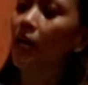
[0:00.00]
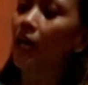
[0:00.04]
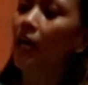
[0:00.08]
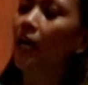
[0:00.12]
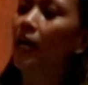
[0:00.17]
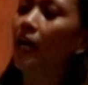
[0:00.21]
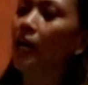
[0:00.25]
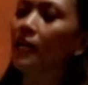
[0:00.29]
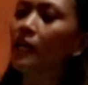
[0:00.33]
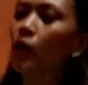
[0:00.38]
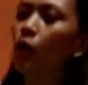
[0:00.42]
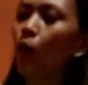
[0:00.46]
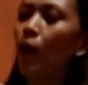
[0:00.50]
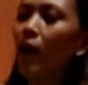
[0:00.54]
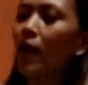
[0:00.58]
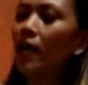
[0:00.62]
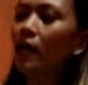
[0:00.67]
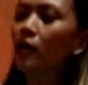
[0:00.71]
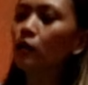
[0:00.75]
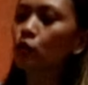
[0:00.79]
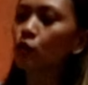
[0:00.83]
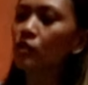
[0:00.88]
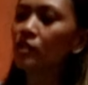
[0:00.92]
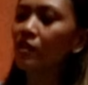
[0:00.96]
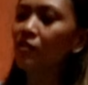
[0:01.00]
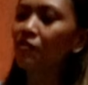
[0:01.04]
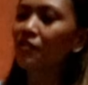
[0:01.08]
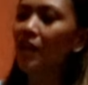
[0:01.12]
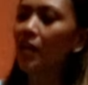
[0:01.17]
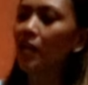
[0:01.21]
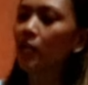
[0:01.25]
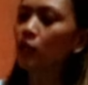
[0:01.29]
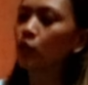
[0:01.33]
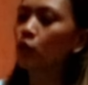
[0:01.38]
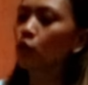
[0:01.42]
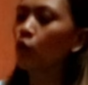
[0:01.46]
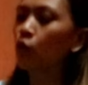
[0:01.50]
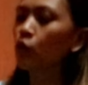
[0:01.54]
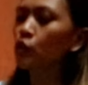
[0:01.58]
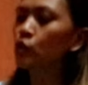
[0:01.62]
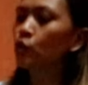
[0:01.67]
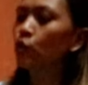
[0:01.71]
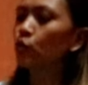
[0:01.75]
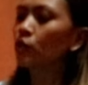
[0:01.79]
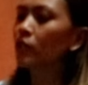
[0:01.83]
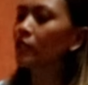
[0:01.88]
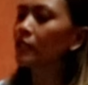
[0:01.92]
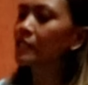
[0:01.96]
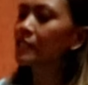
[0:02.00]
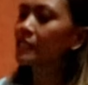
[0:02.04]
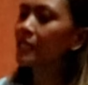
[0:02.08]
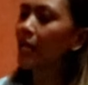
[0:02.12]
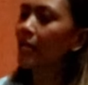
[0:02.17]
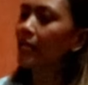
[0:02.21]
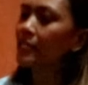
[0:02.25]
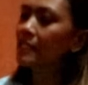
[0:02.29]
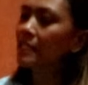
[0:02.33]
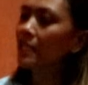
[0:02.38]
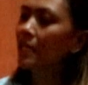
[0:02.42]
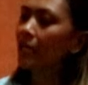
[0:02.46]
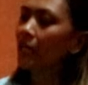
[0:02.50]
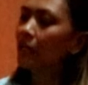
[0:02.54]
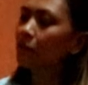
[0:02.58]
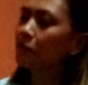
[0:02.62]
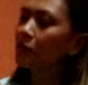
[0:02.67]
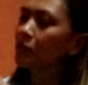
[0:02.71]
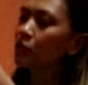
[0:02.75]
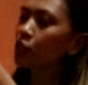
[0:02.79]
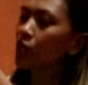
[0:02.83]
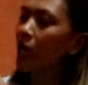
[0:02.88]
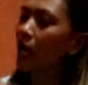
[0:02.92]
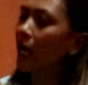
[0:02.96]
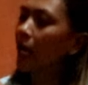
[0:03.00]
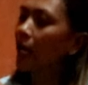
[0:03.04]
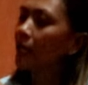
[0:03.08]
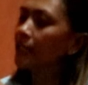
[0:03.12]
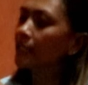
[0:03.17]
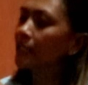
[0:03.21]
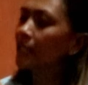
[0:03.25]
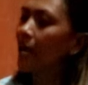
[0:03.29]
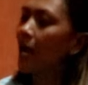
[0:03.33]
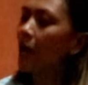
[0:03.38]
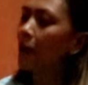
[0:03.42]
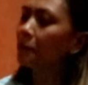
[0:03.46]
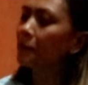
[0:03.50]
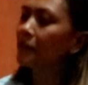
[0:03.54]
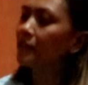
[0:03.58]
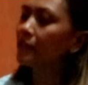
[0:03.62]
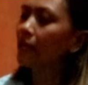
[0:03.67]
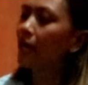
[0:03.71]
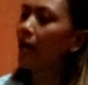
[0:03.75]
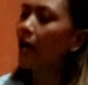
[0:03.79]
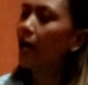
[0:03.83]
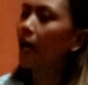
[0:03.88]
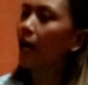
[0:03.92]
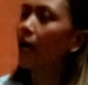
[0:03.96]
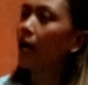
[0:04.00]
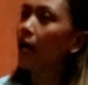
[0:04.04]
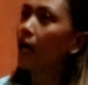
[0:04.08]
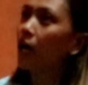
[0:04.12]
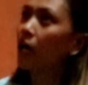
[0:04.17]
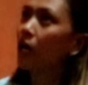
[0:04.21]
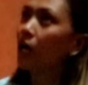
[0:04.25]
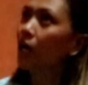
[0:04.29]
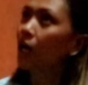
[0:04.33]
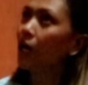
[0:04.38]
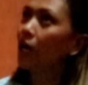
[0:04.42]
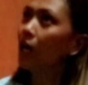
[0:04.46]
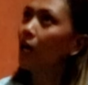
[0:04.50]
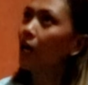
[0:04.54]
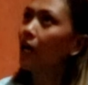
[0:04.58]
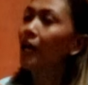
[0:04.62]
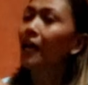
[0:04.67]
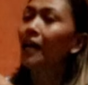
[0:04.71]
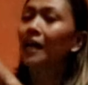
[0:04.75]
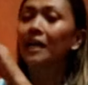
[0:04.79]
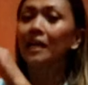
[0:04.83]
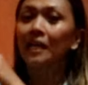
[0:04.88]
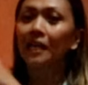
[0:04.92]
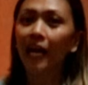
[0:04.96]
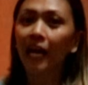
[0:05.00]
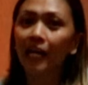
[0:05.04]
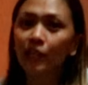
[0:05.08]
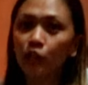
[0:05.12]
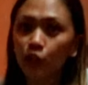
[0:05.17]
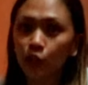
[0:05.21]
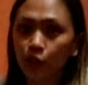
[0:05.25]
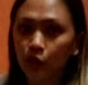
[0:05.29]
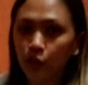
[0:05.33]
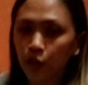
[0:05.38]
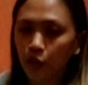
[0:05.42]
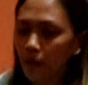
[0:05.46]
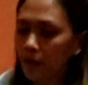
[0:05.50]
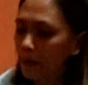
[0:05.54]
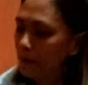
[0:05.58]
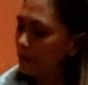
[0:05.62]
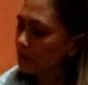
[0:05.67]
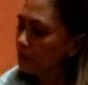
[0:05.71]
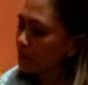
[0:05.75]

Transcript: Uh, gawa lang ito sa Velcro. So, nag-slice lang kami dyan gamit ang cutter.